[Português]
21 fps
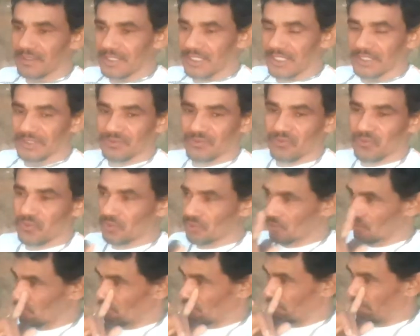Canto
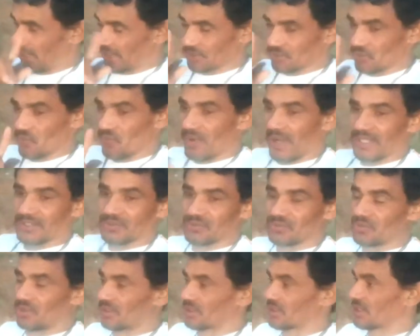curto do macho com quatro
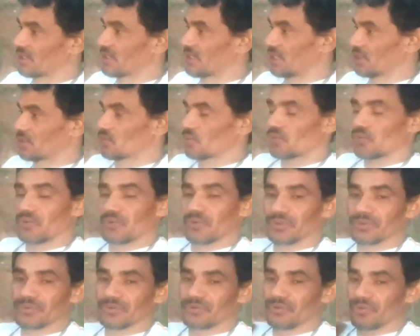notas. Canto
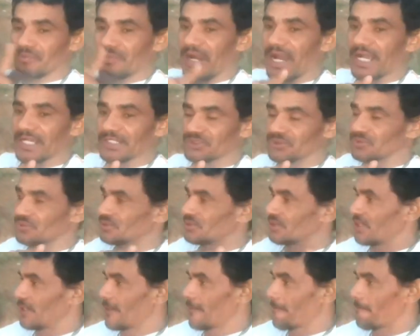curto do macho
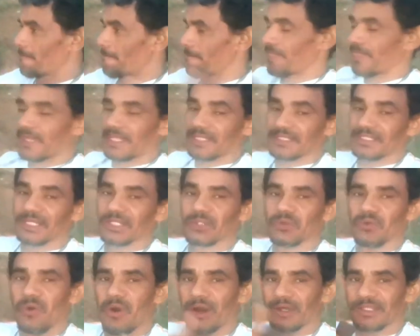dando
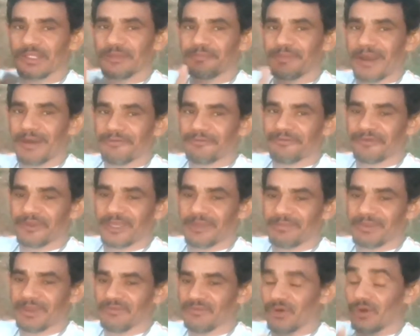ordem para a
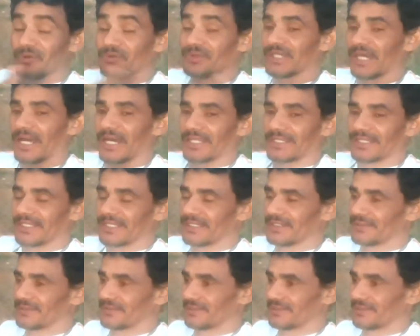fêmea voltar, né?